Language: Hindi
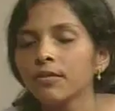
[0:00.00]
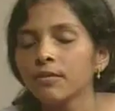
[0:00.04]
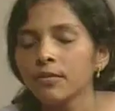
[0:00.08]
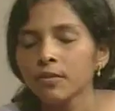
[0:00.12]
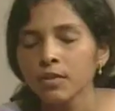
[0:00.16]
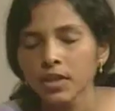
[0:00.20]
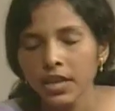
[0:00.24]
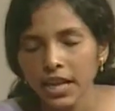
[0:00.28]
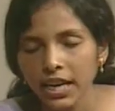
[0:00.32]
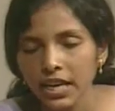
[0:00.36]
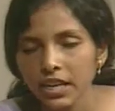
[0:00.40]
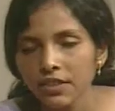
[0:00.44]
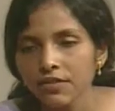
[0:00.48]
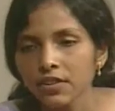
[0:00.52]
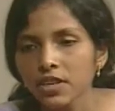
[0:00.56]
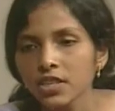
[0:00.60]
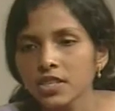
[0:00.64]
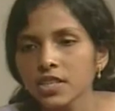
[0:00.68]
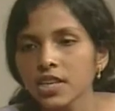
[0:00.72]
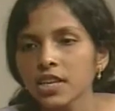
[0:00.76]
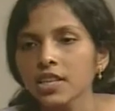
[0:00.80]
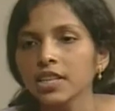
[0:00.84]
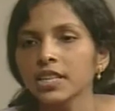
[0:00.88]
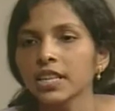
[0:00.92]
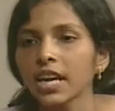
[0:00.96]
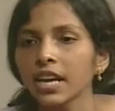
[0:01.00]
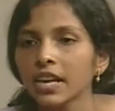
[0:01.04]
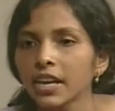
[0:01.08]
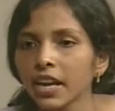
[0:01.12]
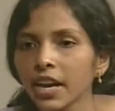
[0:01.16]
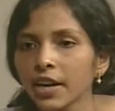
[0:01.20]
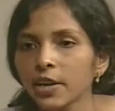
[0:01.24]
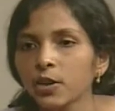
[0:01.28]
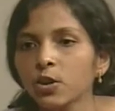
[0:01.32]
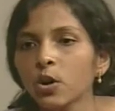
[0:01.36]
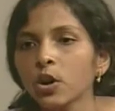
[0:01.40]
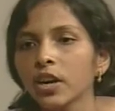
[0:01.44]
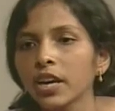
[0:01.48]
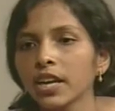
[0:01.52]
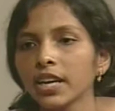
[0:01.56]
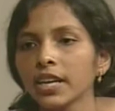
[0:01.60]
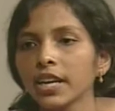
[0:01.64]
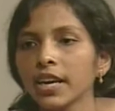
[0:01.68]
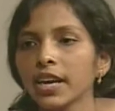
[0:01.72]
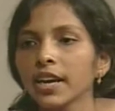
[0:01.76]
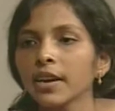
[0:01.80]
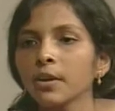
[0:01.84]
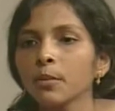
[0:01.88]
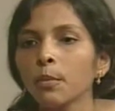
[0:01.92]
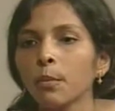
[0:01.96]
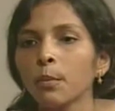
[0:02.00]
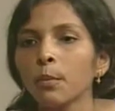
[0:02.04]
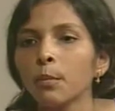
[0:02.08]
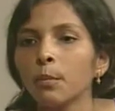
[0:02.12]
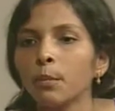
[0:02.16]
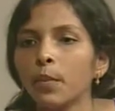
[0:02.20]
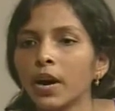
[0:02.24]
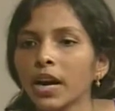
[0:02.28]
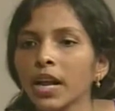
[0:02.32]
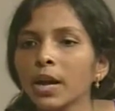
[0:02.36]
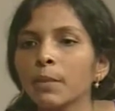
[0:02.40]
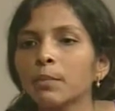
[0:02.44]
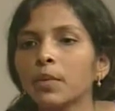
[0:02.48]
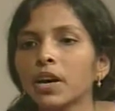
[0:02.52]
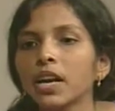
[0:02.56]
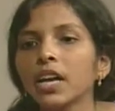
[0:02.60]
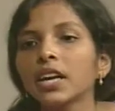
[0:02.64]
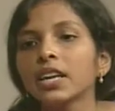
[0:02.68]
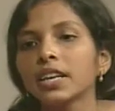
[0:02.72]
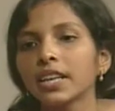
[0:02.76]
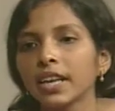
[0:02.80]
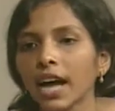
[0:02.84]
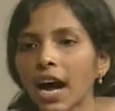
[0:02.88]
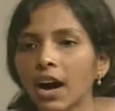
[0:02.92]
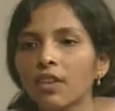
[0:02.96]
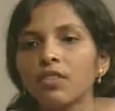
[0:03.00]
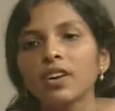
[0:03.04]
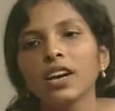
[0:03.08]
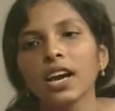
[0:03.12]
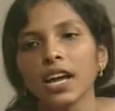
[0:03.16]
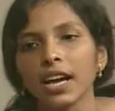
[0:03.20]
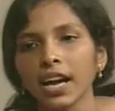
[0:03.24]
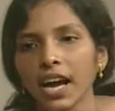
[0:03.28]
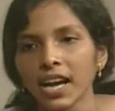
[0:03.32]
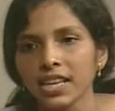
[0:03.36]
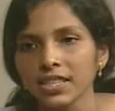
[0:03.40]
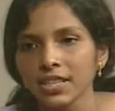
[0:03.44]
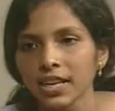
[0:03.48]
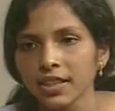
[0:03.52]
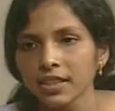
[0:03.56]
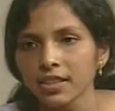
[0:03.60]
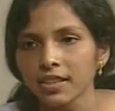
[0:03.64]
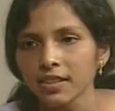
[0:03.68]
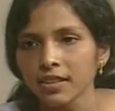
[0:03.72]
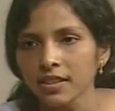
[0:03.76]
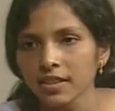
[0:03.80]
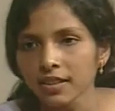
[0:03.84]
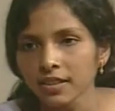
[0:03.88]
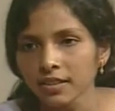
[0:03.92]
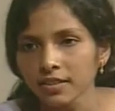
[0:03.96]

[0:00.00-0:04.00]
टेलीविजन या रेडियो के लिए बड़े बड़े टावर लगाए जाते थे